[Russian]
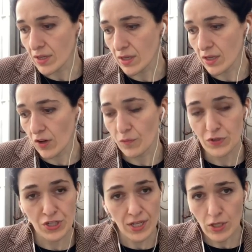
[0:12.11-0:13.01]
А,
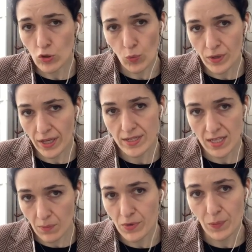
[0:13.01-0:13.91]
впечатления у меня
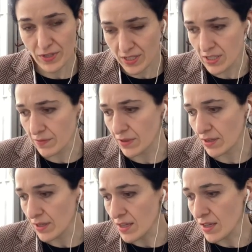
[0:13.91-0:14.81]
самые позитивные.
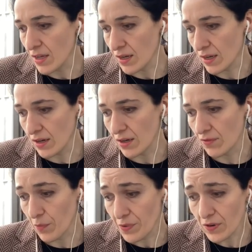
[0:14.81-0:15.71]
А,
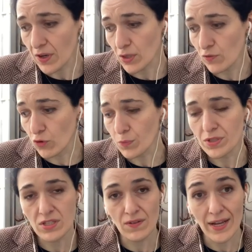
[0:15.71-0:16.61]
во-первых, этот форум
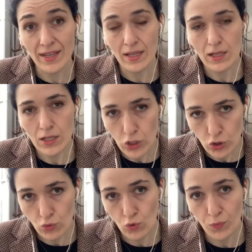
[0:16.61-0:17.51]
представляет
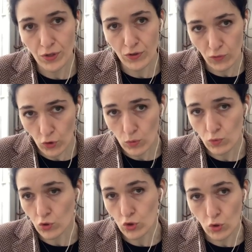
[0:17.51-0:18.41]
отличную
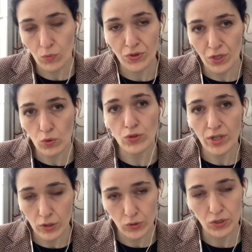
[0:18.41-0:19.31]
платформу, чтобы народы,
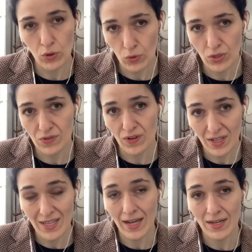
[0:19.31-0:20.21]
которые находятся в
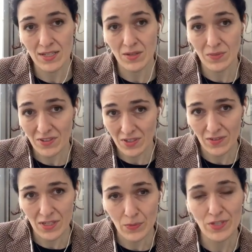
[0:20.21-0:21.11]
колониальной
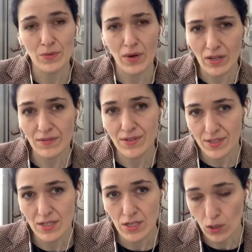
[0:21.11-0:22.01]
зависимости, могли
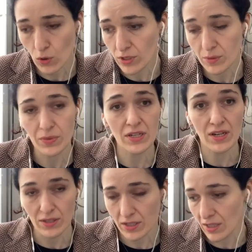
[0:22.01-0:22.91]
вести диалог и были
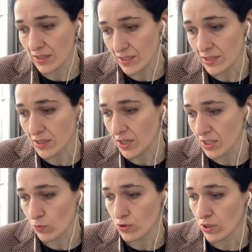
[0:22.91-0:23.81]
открыты к
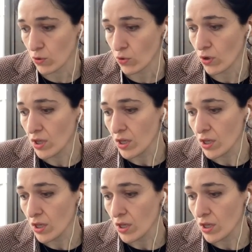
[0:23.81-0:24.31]
этому диалогу.